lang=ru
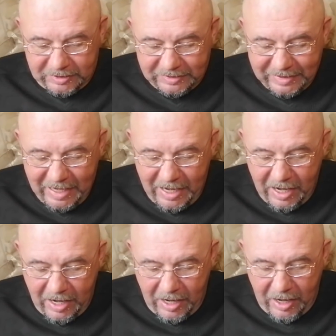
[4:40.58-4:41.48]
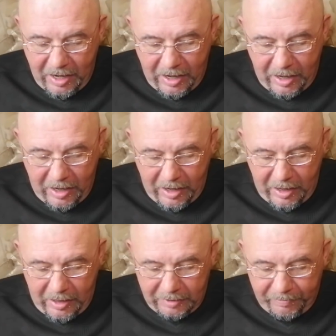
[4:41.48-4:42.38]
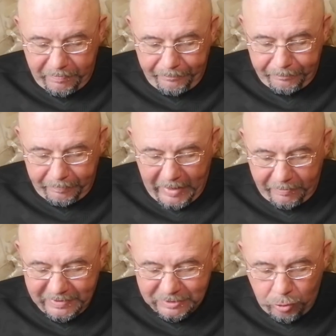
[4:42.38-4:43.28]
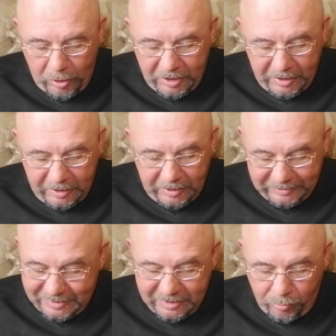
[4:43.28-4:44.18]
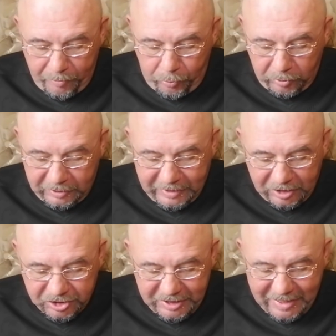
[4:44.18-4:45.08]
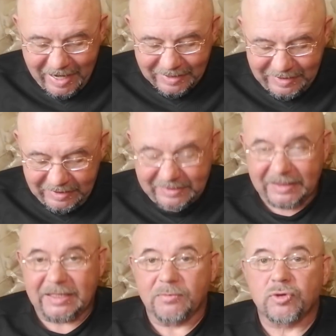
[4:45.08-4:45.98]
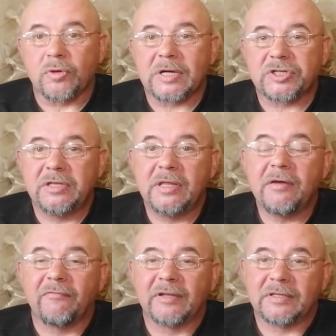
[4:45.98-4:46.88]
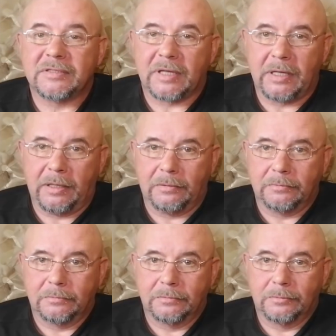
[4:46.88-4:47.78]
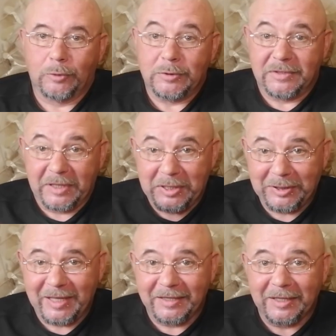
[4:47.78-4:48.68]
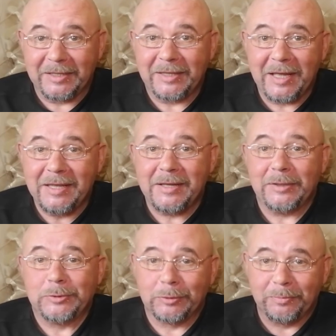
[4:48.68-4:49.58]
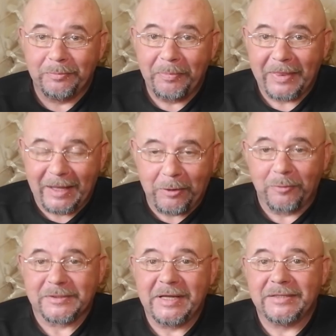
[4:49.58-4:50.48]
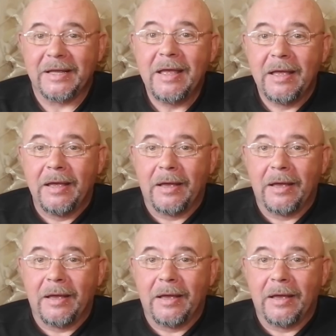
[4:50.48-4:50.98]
Социально а, обездоленные, это седьмой пункт, должны гордиться тем, что рождены в этой стране. То есть нагнетание идет такого, знаете,